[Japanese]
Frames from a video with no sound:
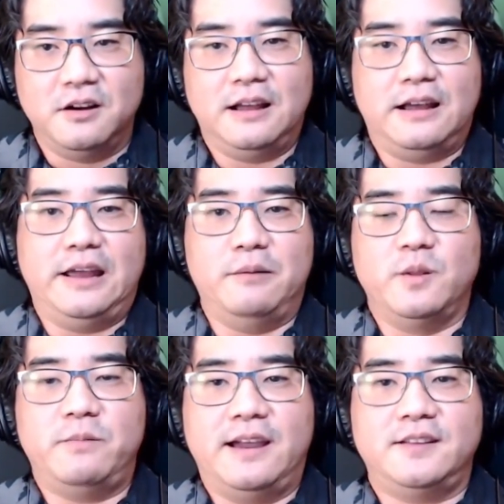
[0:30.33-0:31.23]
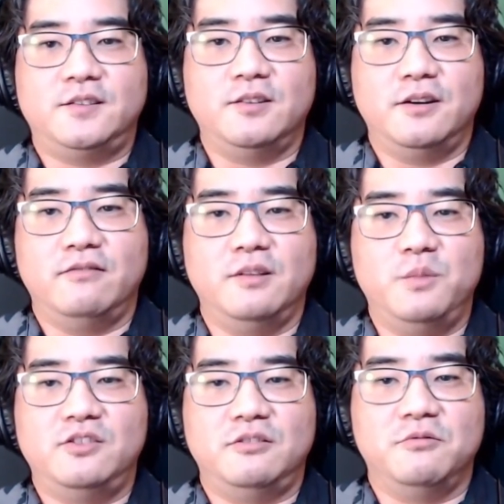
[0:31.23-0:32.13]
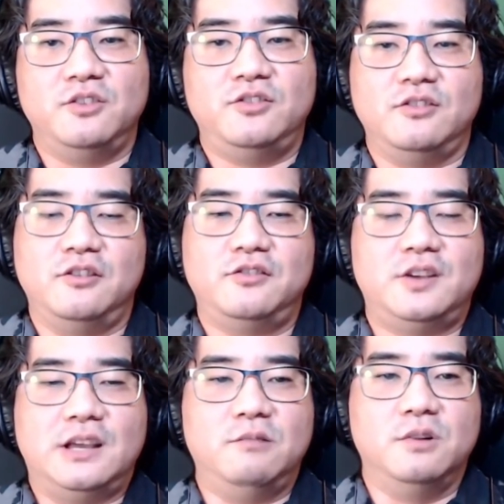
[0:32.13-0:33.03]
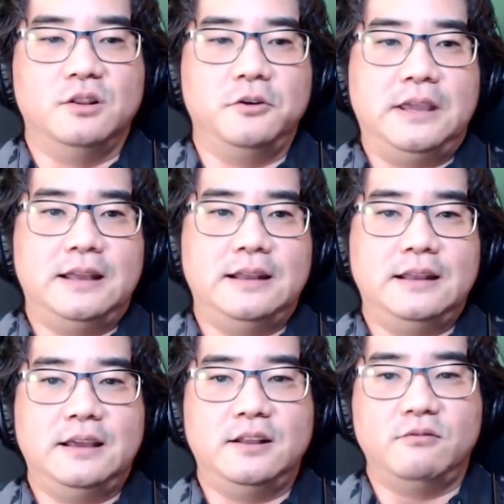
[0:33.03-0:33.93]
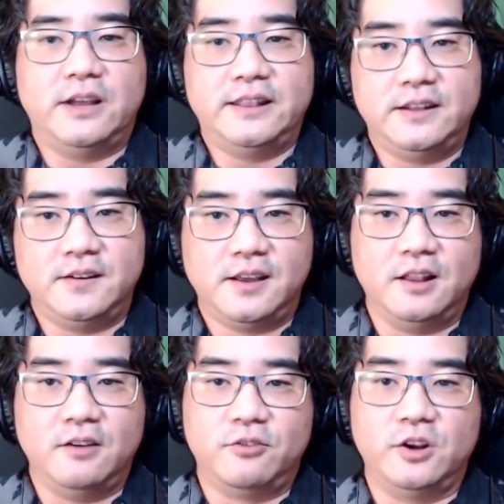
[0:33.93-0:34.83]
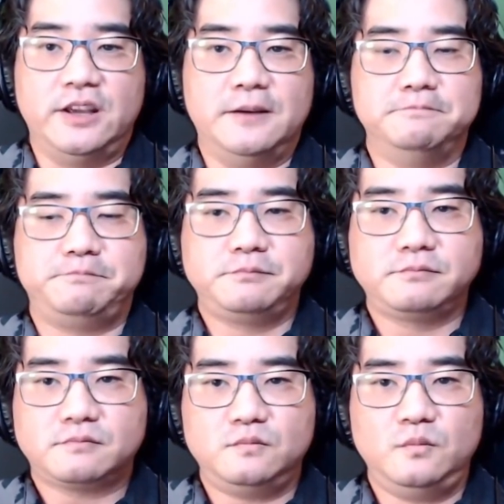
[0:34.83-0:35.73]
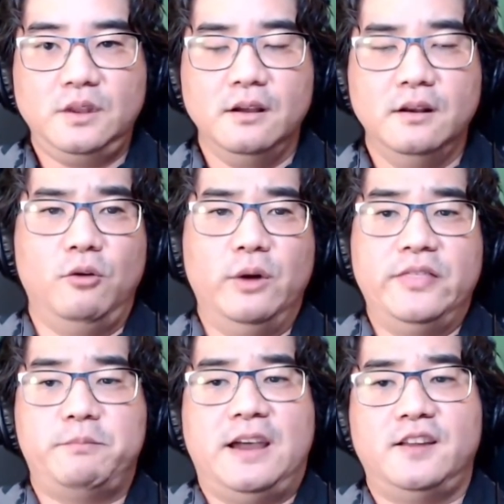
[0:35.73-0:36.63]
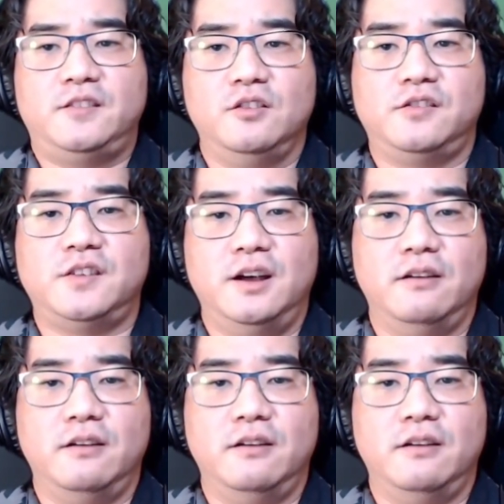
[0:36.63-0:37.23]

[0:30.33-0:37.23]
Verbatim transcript: 私の名前はケンティカカズです。ミッションロードチャーチの牧師をしております。